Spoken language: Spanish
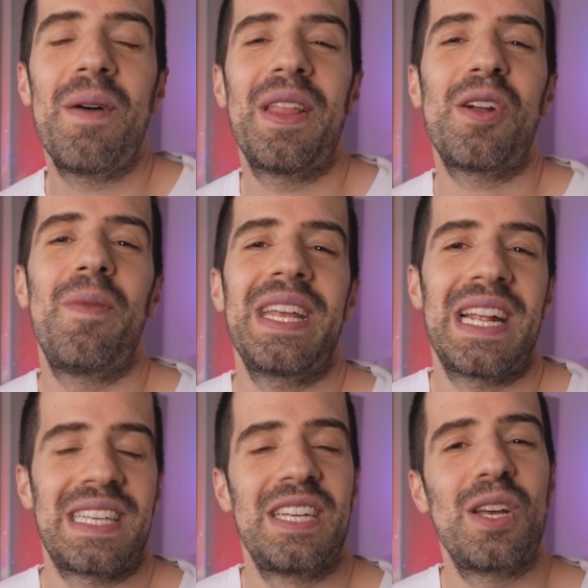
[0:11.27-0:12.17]
mandaron
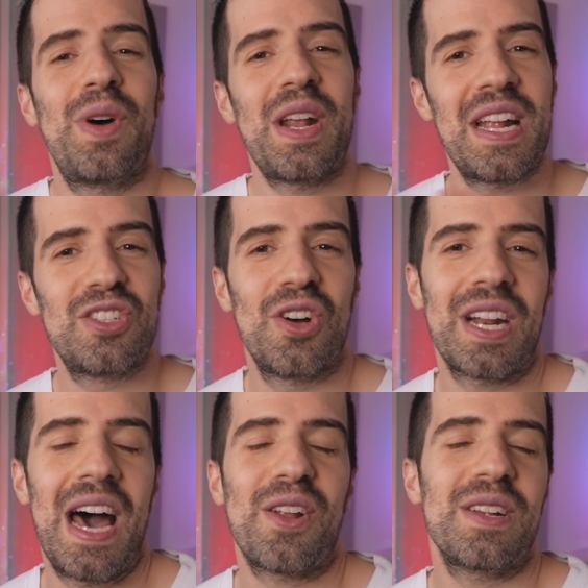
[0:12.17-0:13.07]
Marianas a
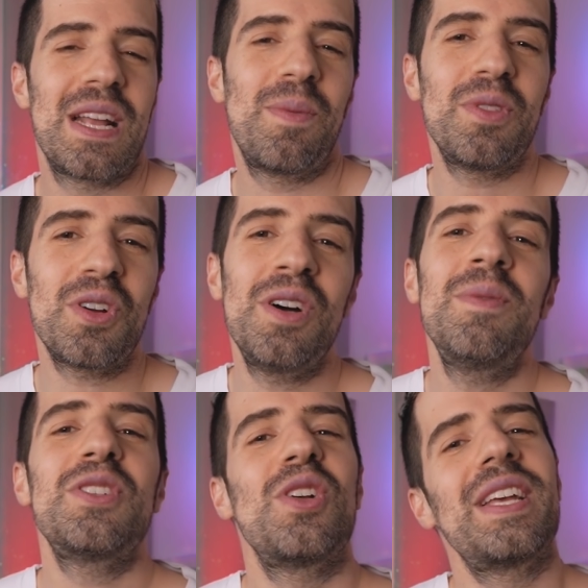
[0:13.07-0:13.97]
vijayfaronachorra.com,
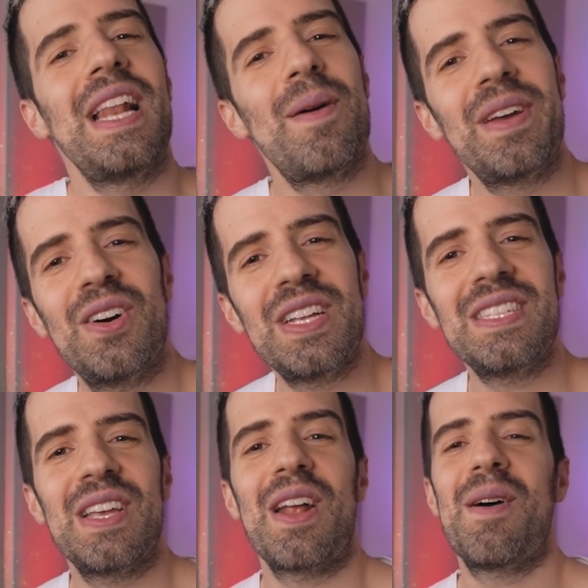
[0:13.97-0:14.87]
yo elegí las
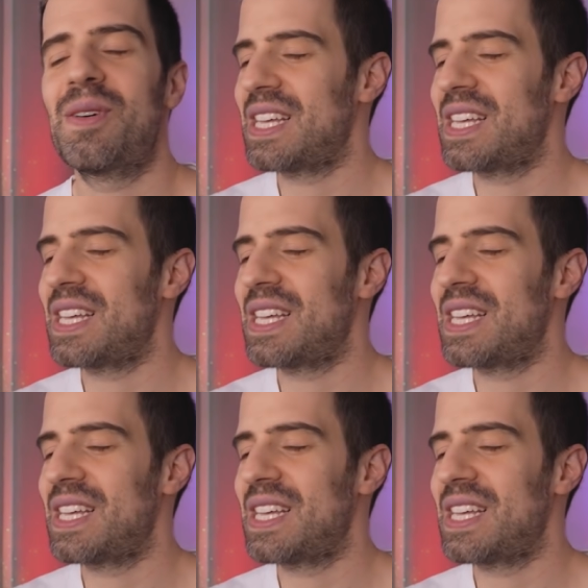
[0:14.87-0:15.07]
mejores y ahora vamos